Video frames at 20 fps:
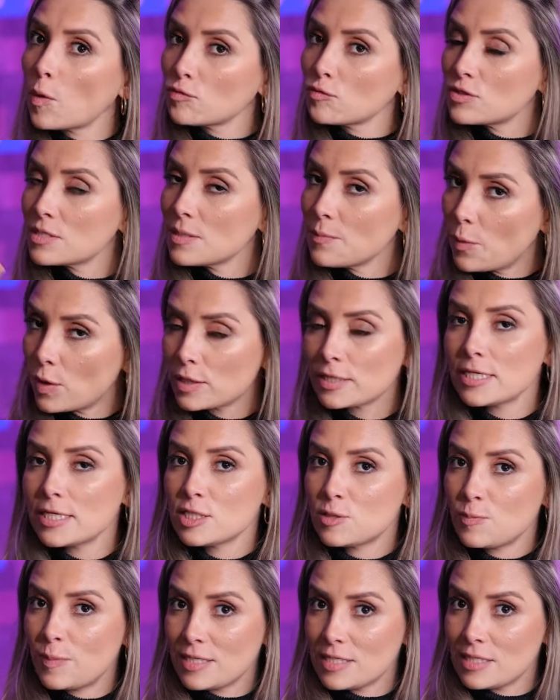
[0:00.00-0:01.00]
pontos
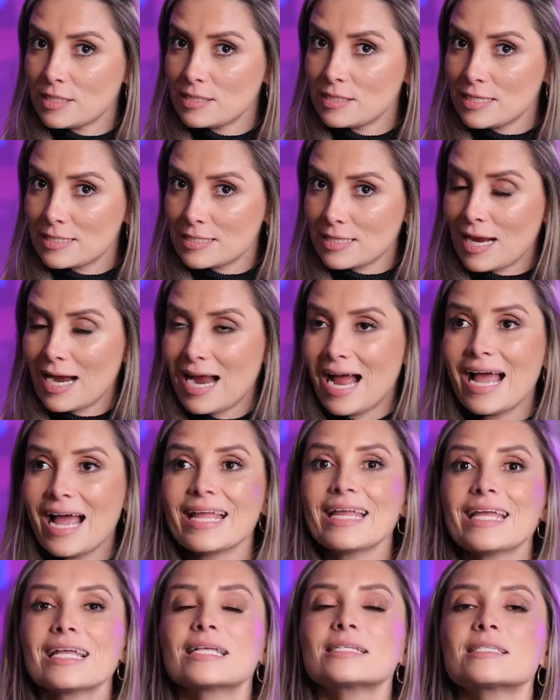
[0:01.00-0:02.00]
importantes para destacar.
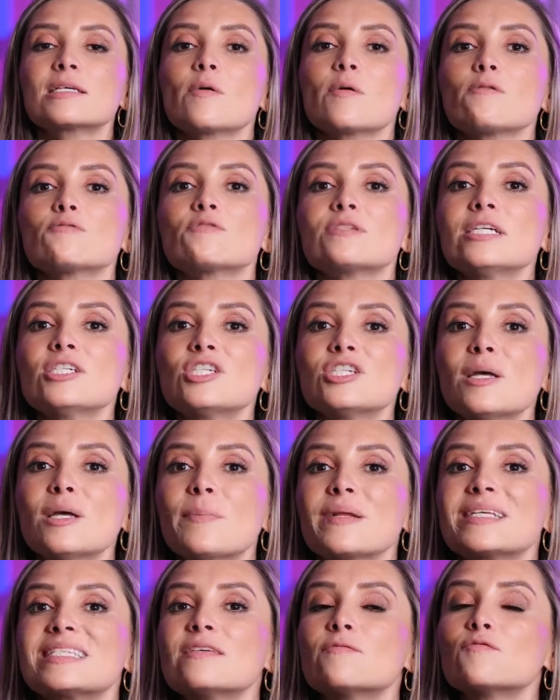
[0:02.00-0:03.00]
Em relação aos
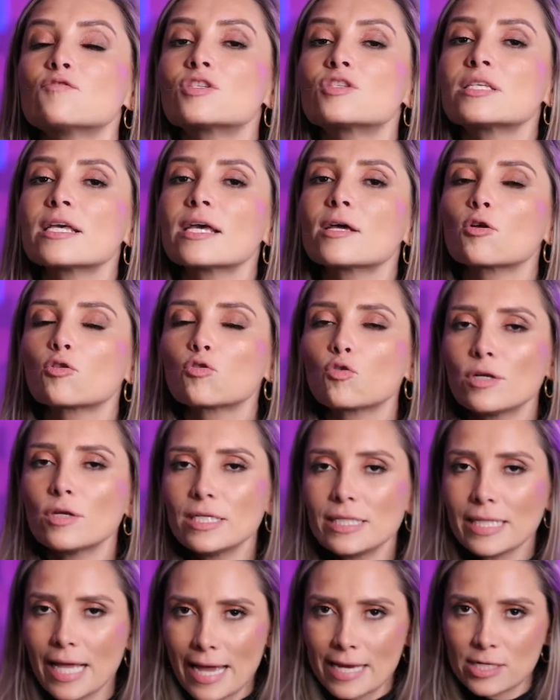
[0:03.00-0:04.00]
antidepressivos
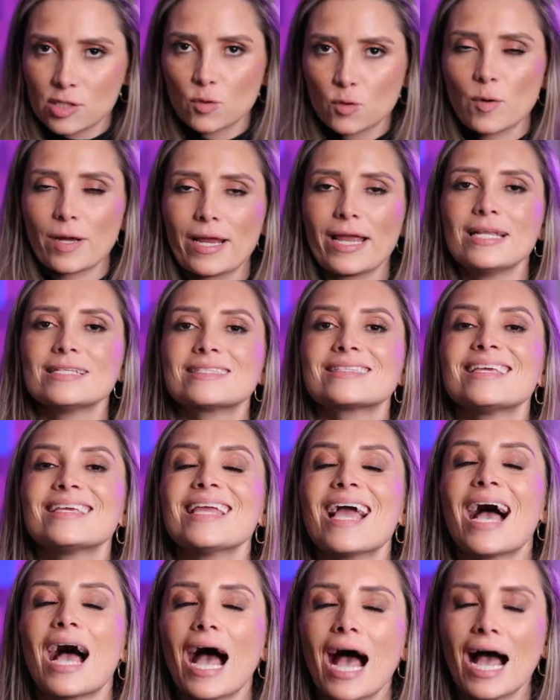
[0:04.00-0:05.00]
serotoninérgicos, aqueles
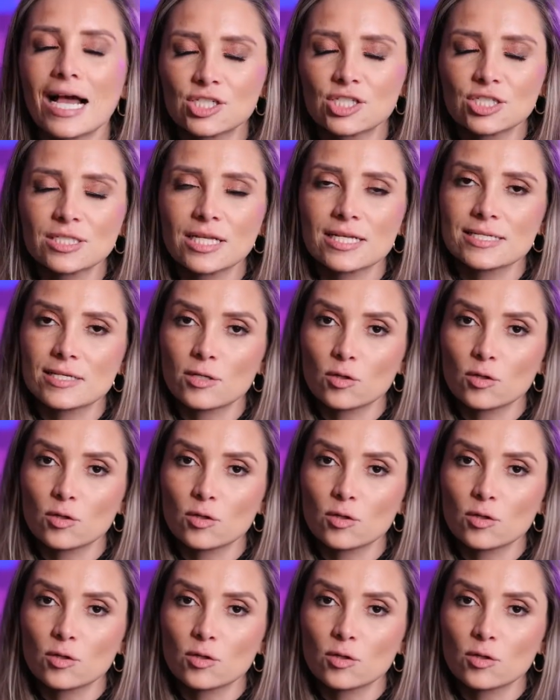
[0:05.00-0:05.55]
que agem na